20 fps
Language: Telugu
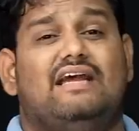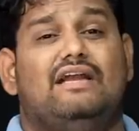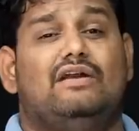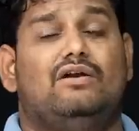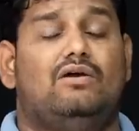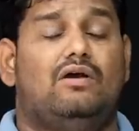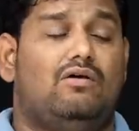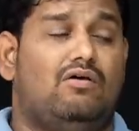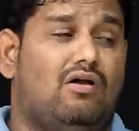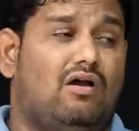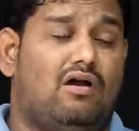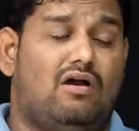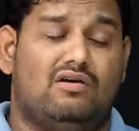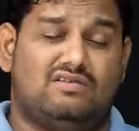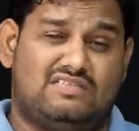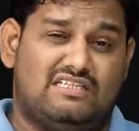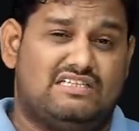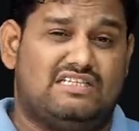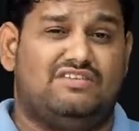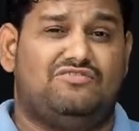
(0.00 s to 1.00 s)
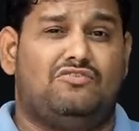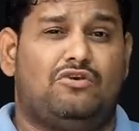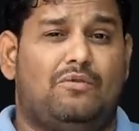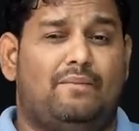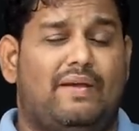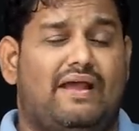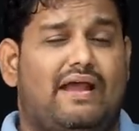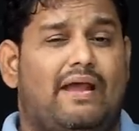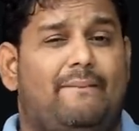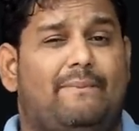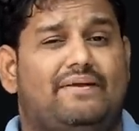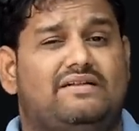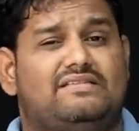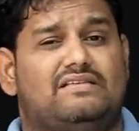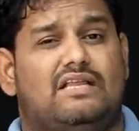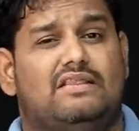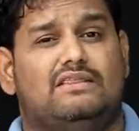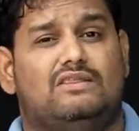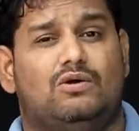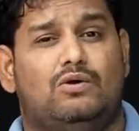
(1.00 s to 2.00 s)
సైడ్ సిక్స్టీ ఫోర్ మెగా
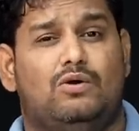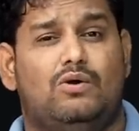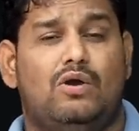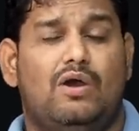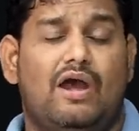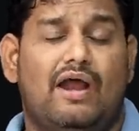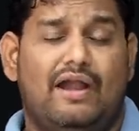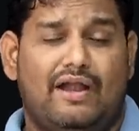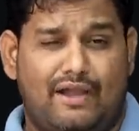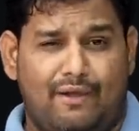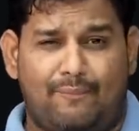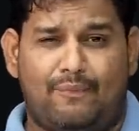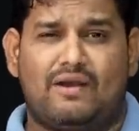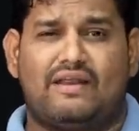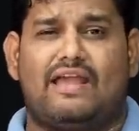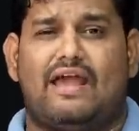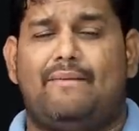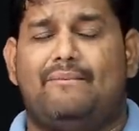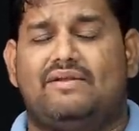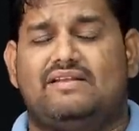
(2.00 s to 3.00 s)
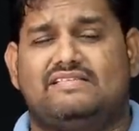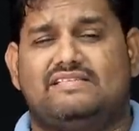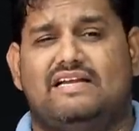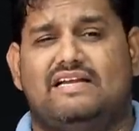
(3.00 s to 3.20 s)
పిక్సెల్తో ట్రిపుల్ కెమెరా